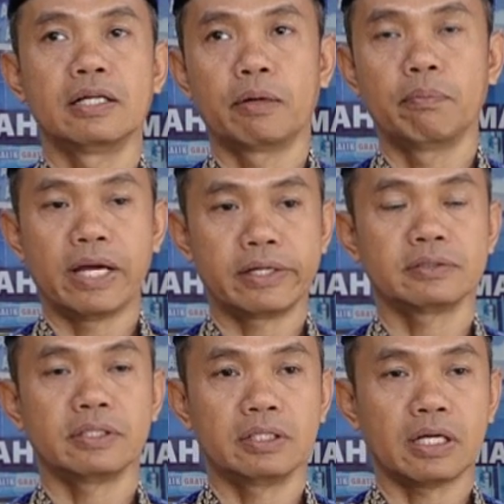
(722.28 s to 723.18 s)
dengan
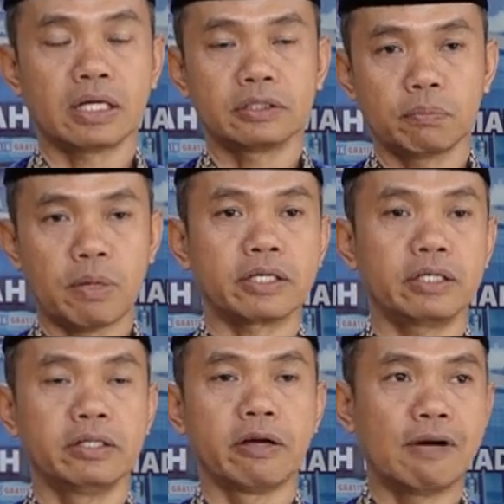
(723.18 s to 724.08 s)
baik. Jadi akan
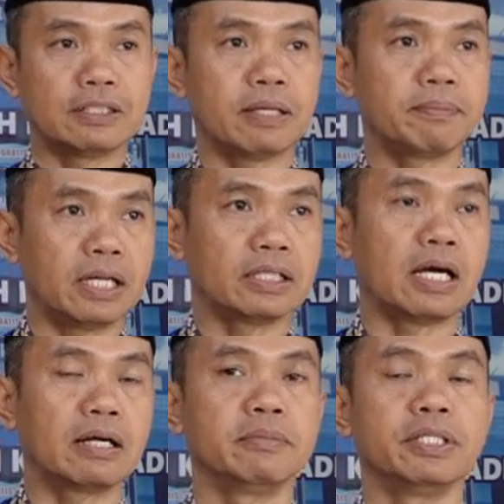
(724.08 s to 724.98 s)
semakin dewasa
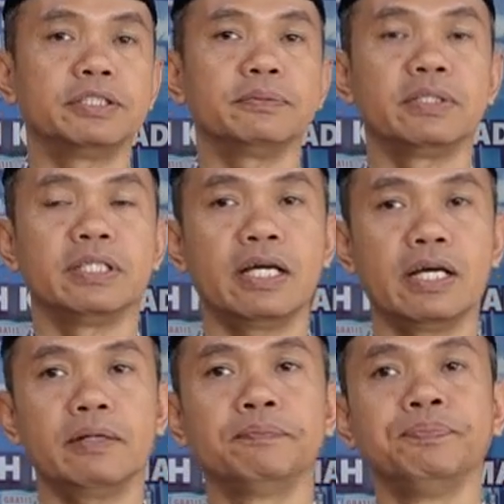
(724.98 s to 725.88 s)
penataan
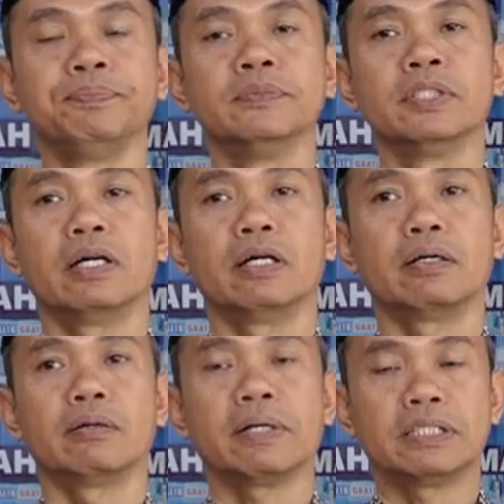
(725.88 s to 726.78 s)
manajemennya.
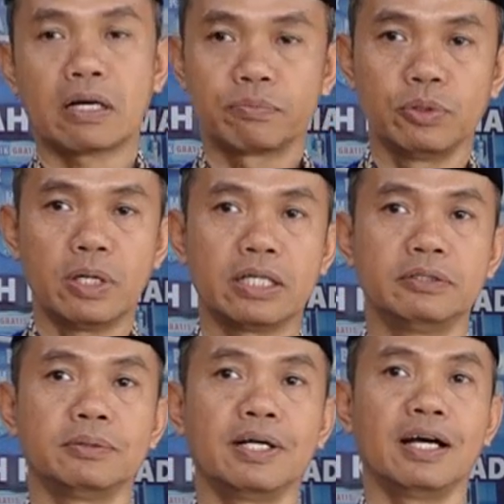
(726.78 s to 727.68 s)
Eh, pasar buah
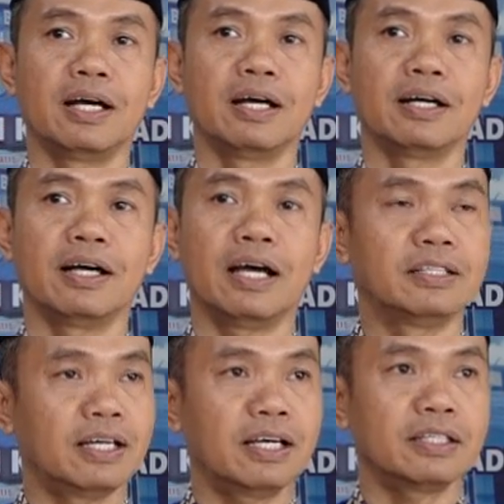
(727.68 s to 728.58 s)
juga
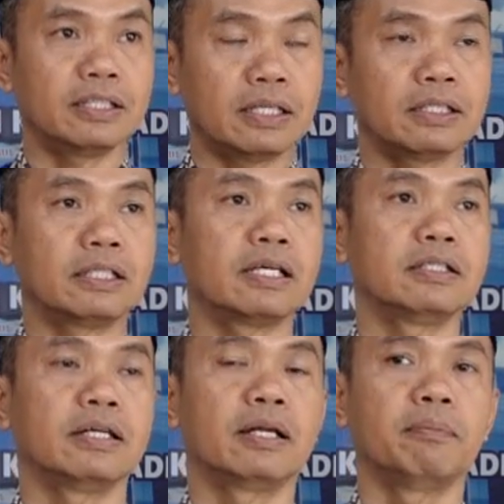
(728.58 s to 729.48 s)
ada kita tata
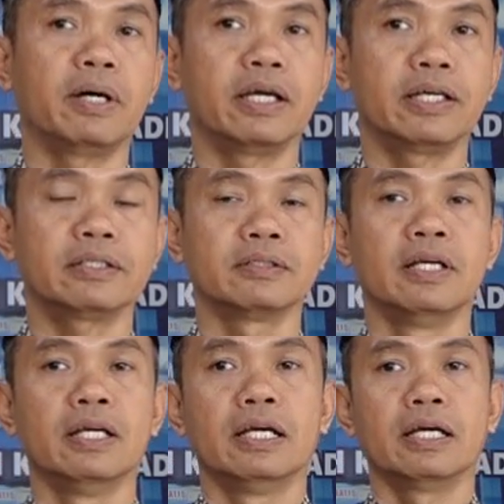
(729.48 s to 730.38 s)
dengan baik
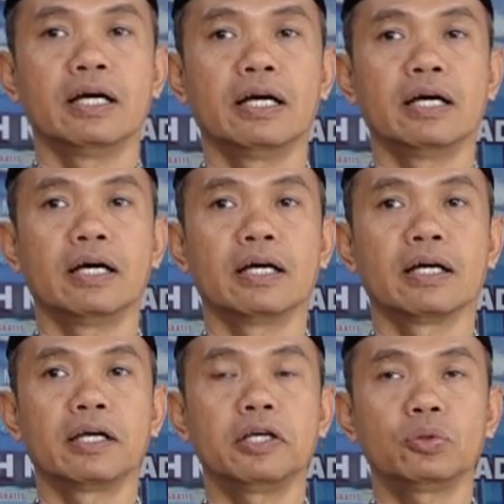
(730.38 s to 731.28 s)

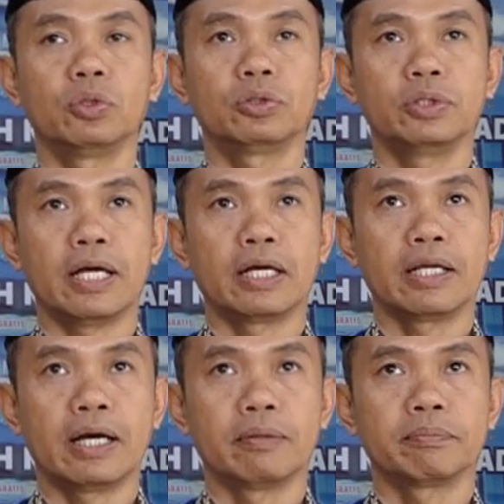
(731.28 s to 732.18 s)
Eh, itu itu yang
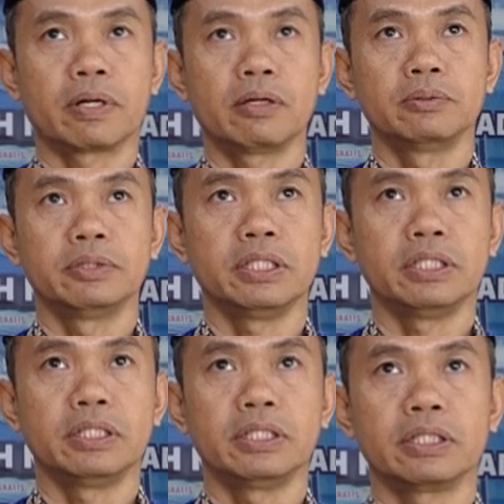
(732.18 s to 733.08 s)
yang perlu
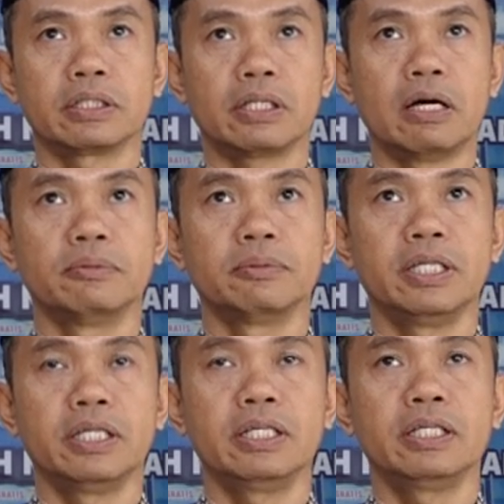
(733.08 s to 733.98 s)

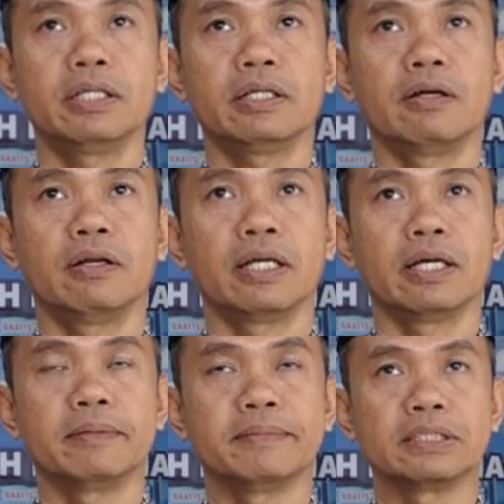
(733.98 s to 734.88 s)
diketahui
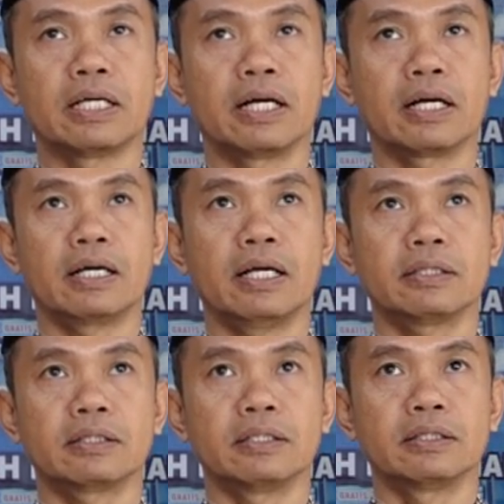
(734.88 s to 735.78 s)
oleh
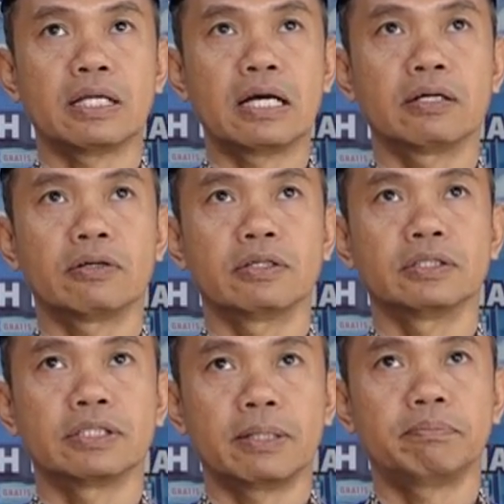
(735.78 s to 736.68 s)
masyarakat tentang
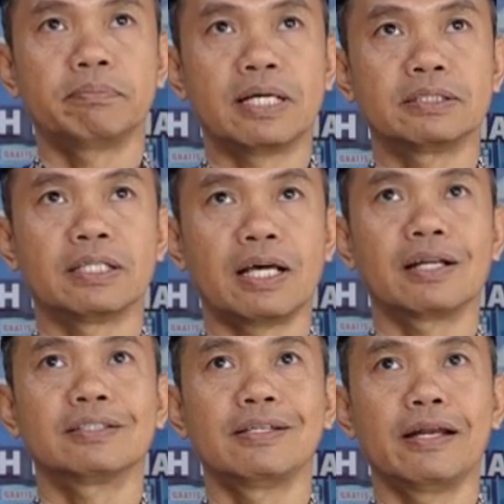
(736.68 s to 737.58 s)
konsep pasar
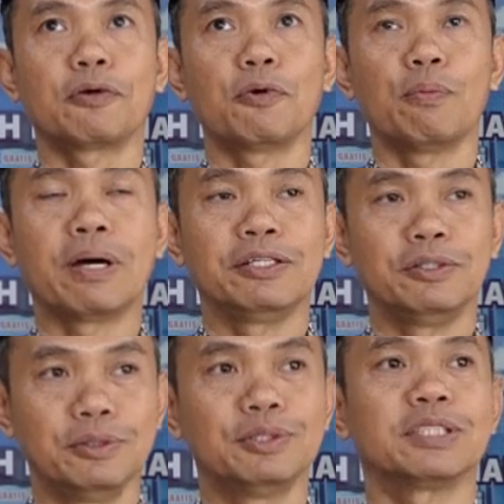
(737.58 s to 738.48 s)
Seliku
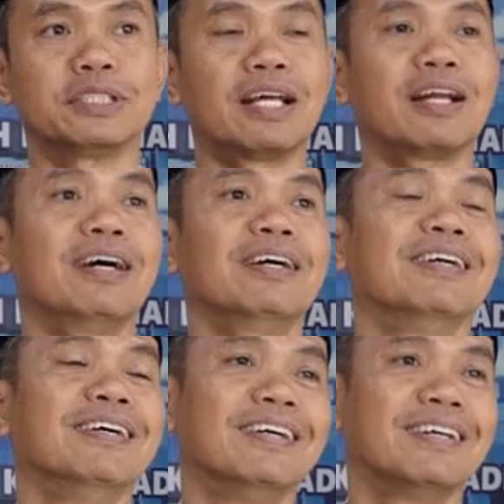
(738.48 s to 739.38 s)
Madiun secara
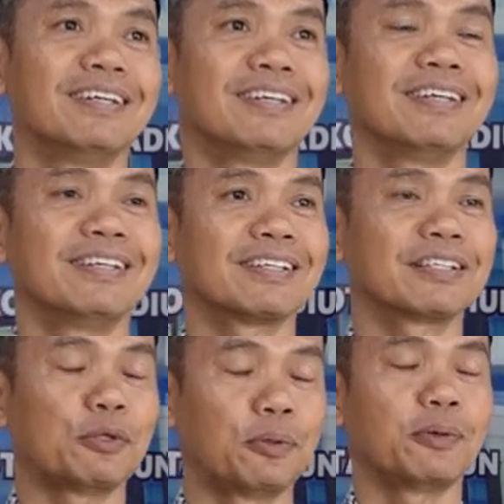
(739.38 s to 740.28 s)
uh,
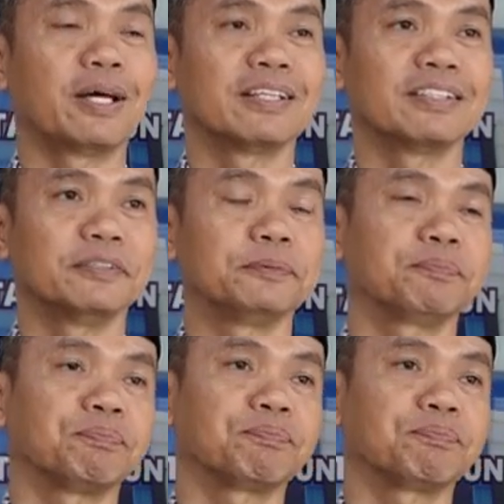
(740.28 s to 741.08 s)
keseluruhan gitu.